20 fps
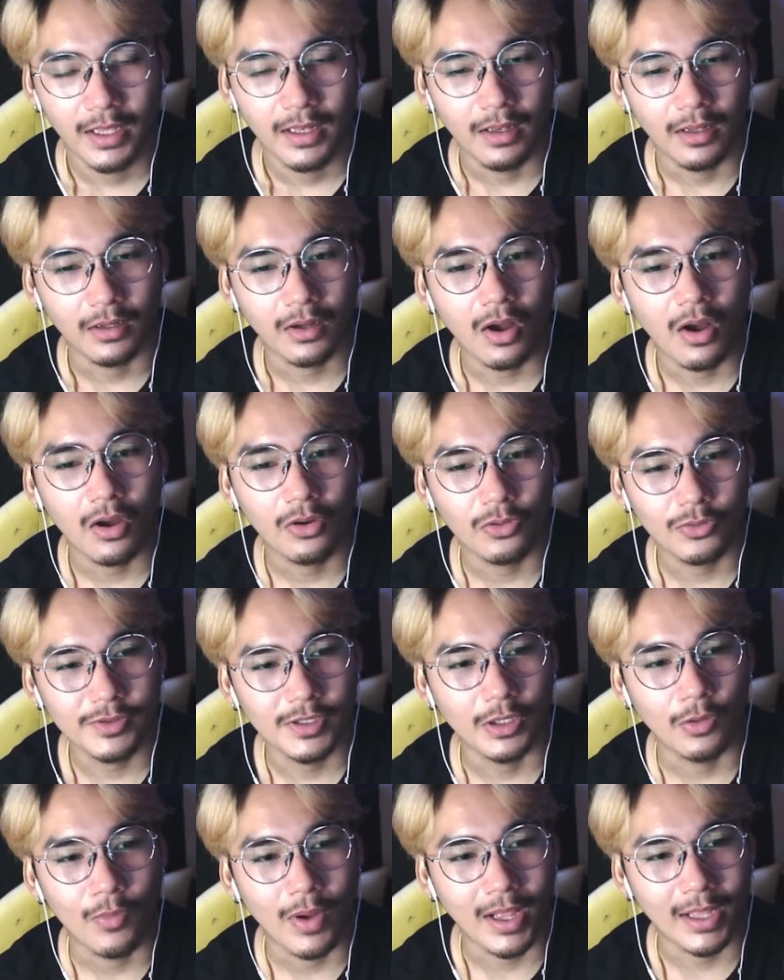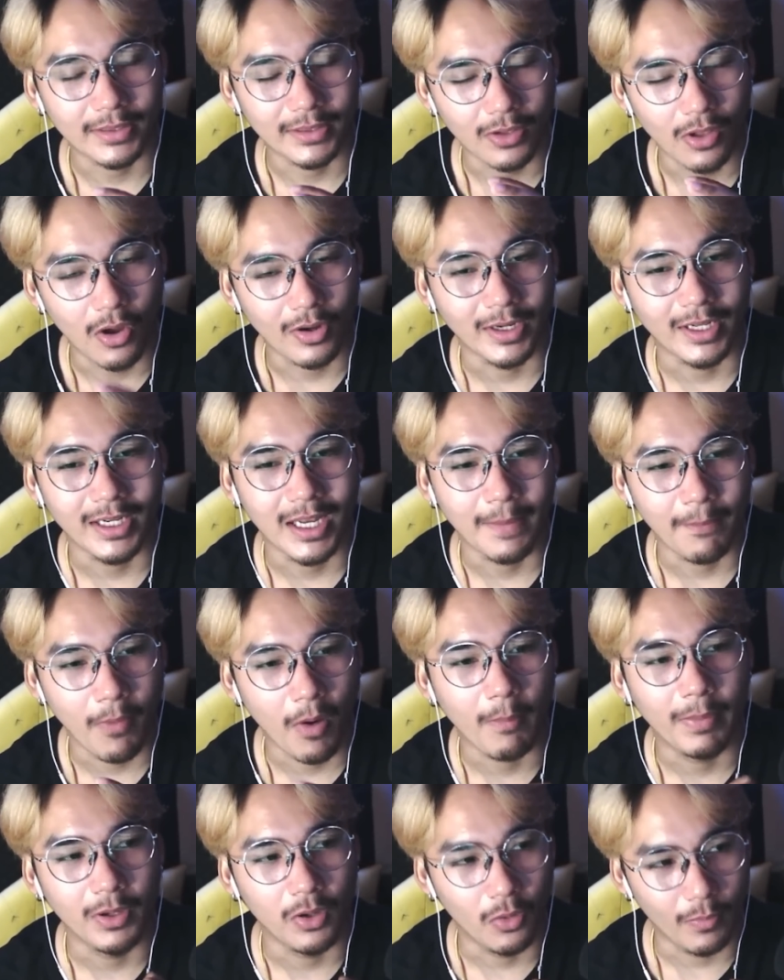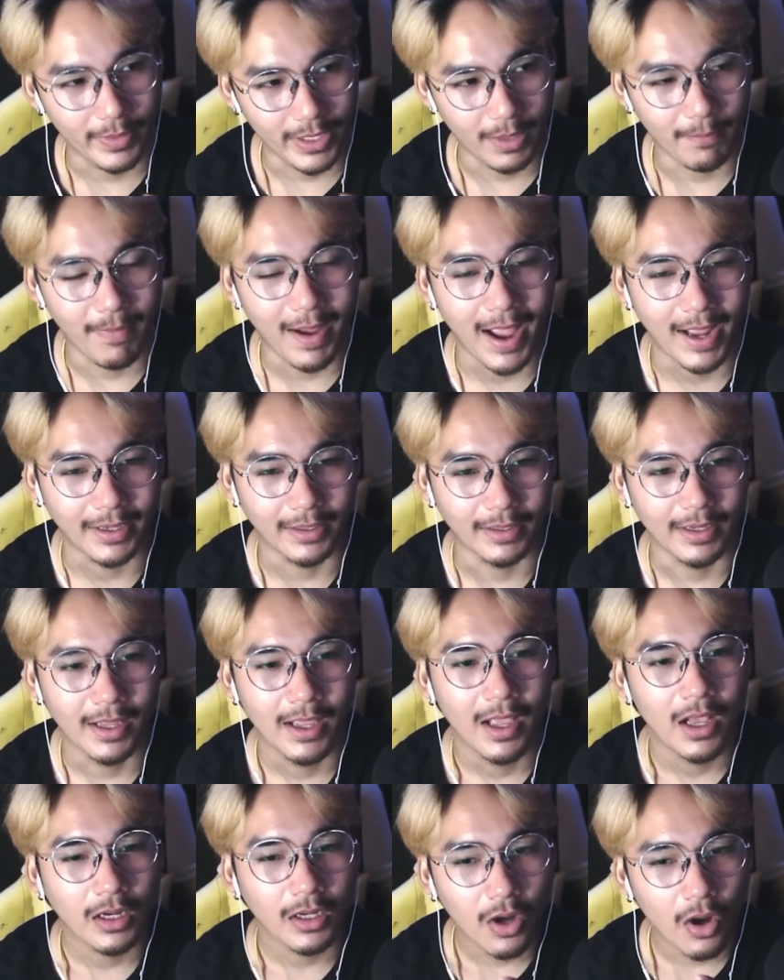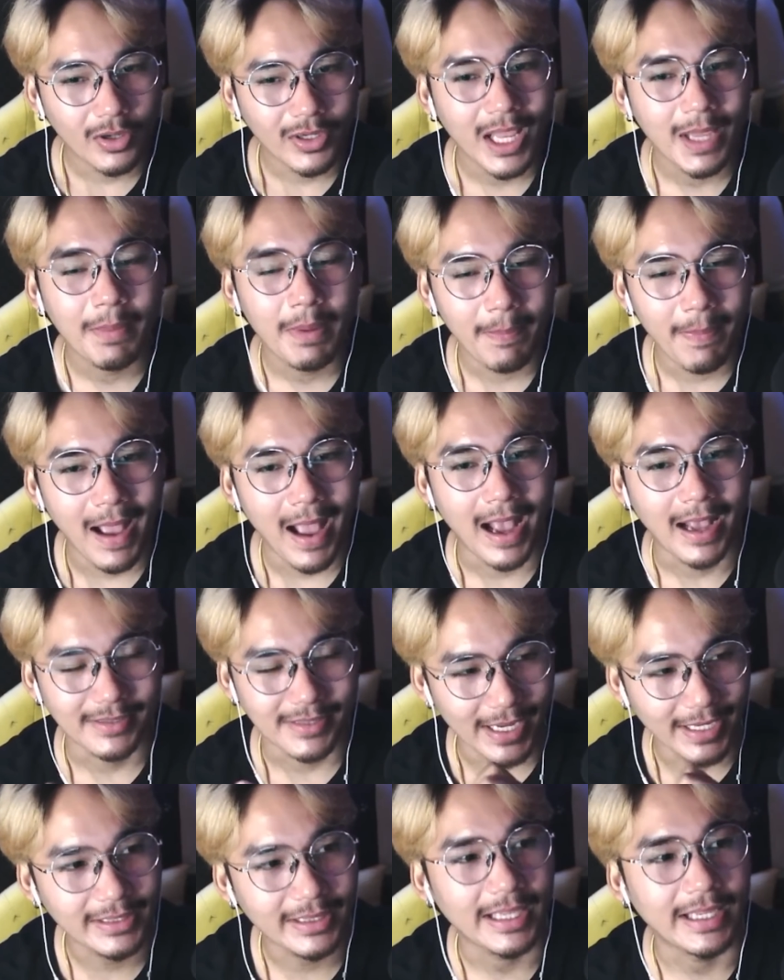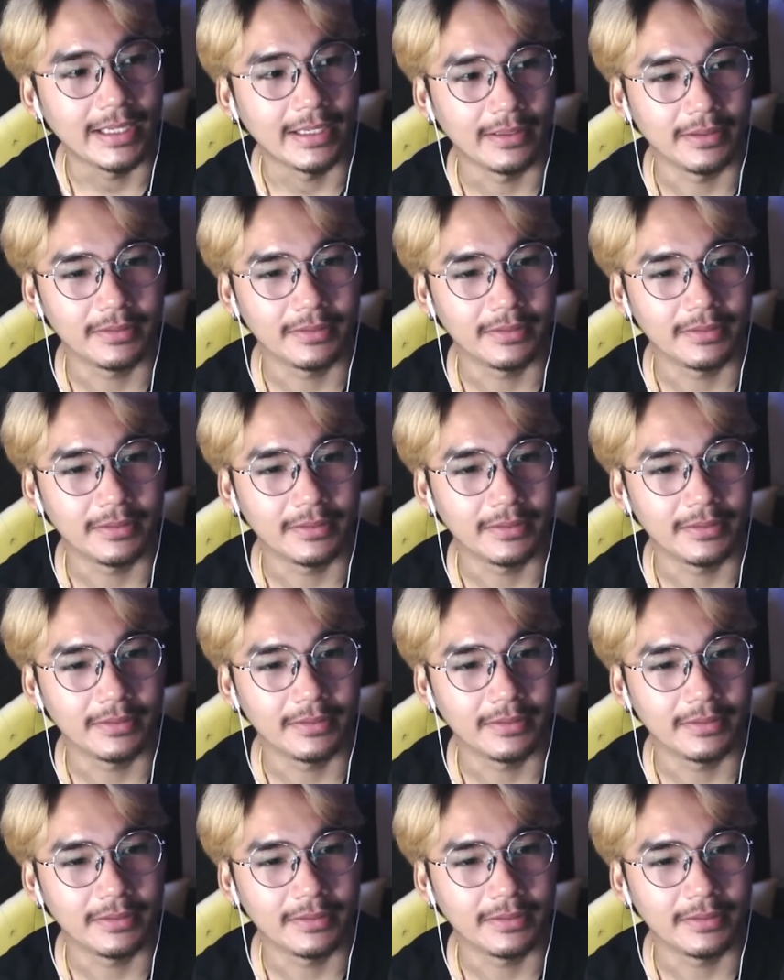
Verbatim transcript: แล้วก็รู้สึกว่าตอนนั้นนะพอไปโรงพยาบาลก็ได้ไปผ่าไส้ติ่ง